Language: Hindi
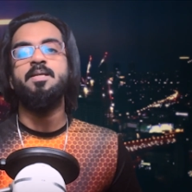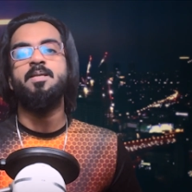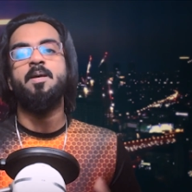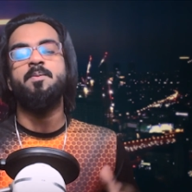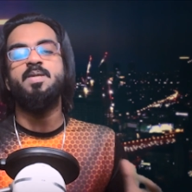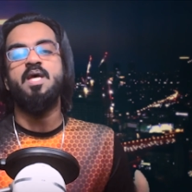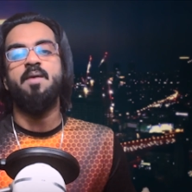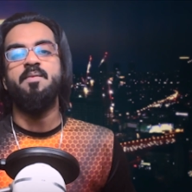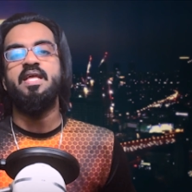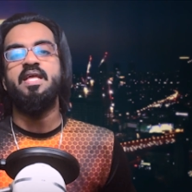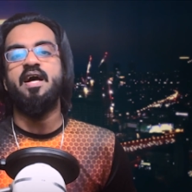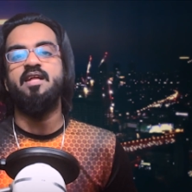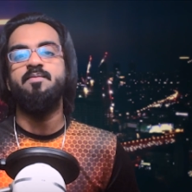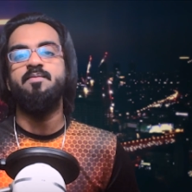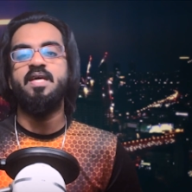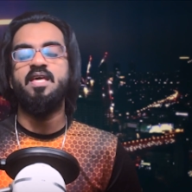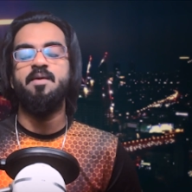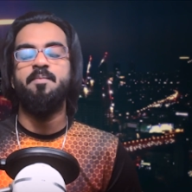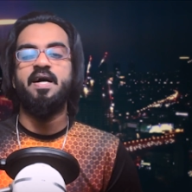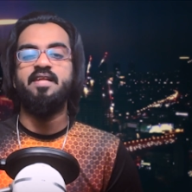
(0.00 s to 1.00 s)
सबसे अमीर
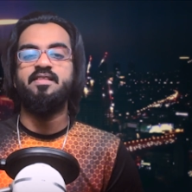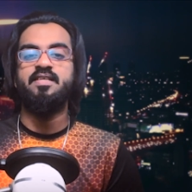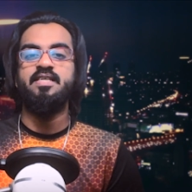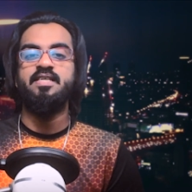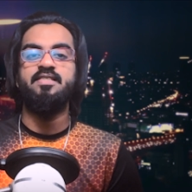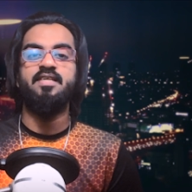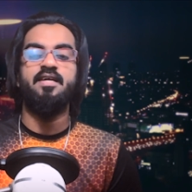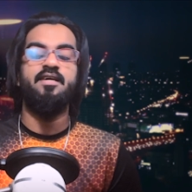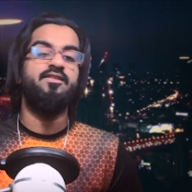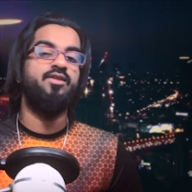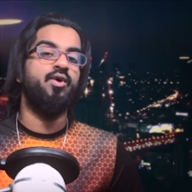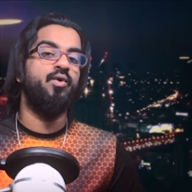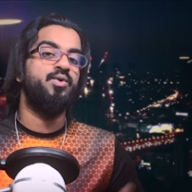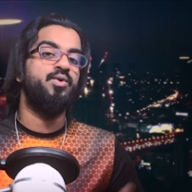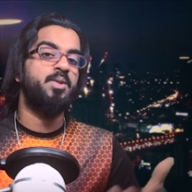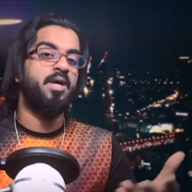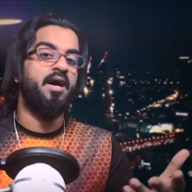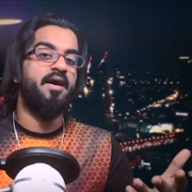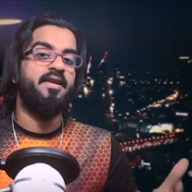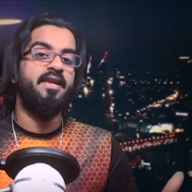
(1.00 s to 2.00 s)
आदमी की बात की जाए तो
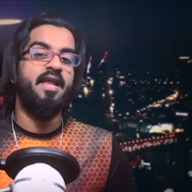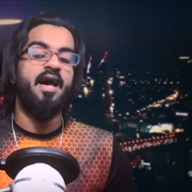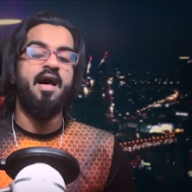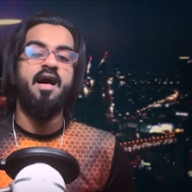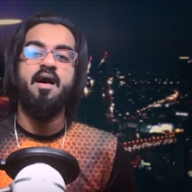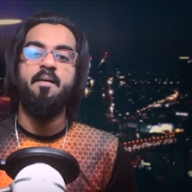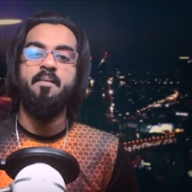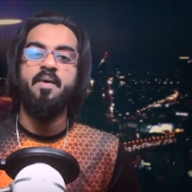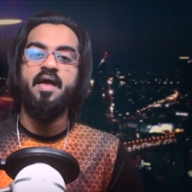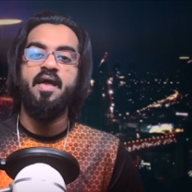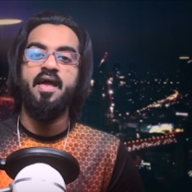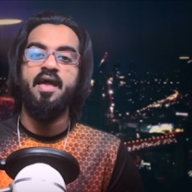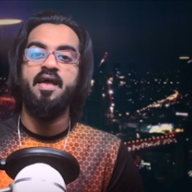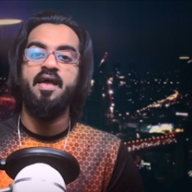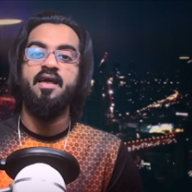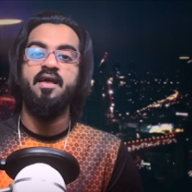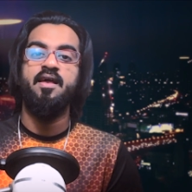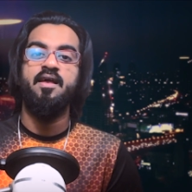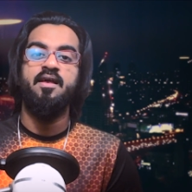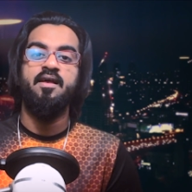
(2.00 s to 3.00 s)
उसका नाम है
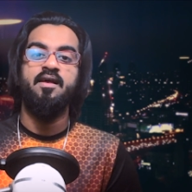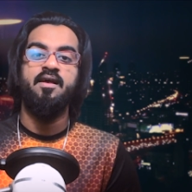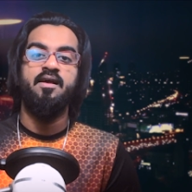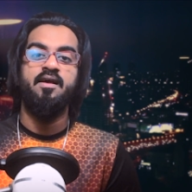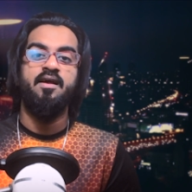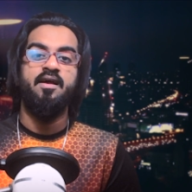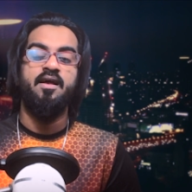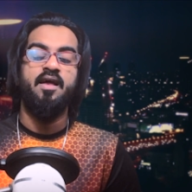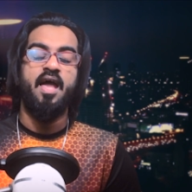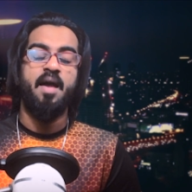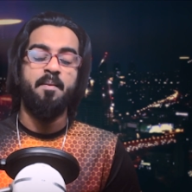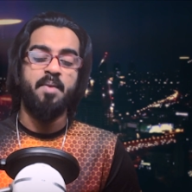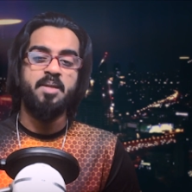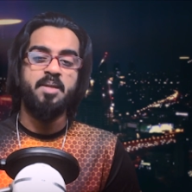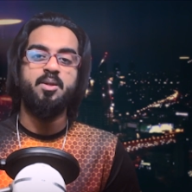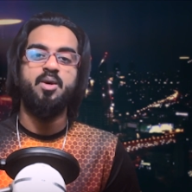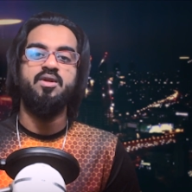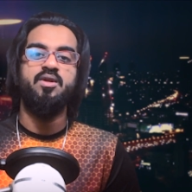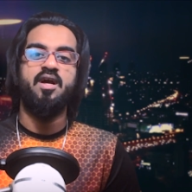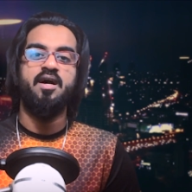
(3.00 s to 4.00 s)

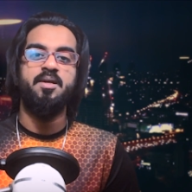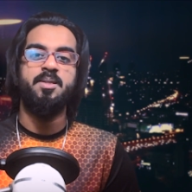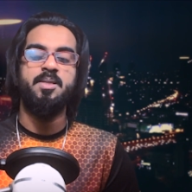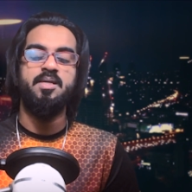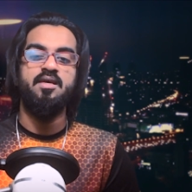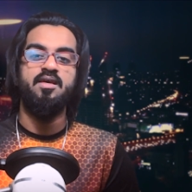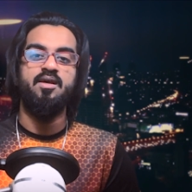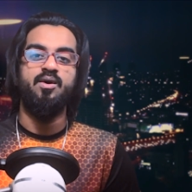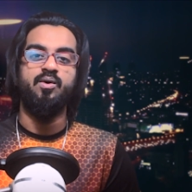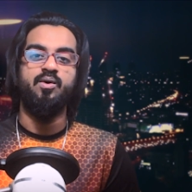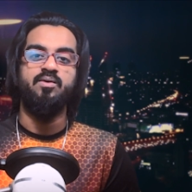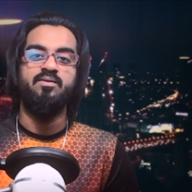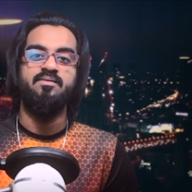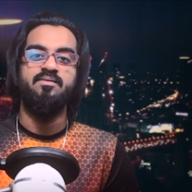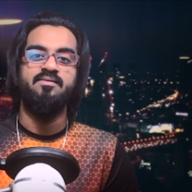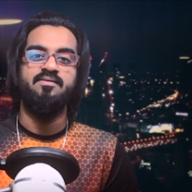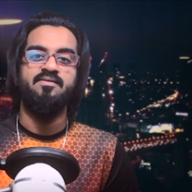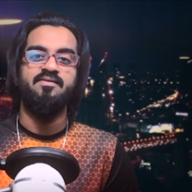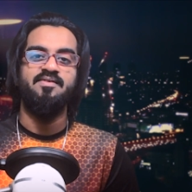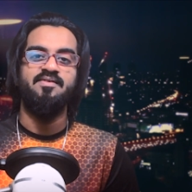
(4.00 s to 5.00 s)
एमेजोन का सीईओ
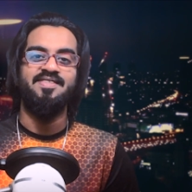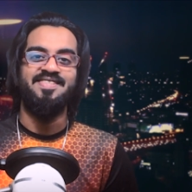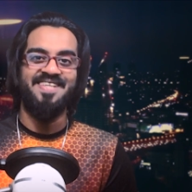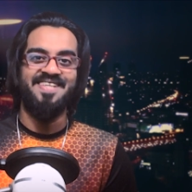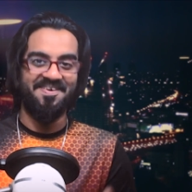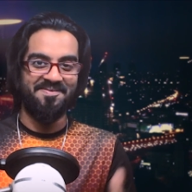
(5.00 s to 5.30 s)
जेफ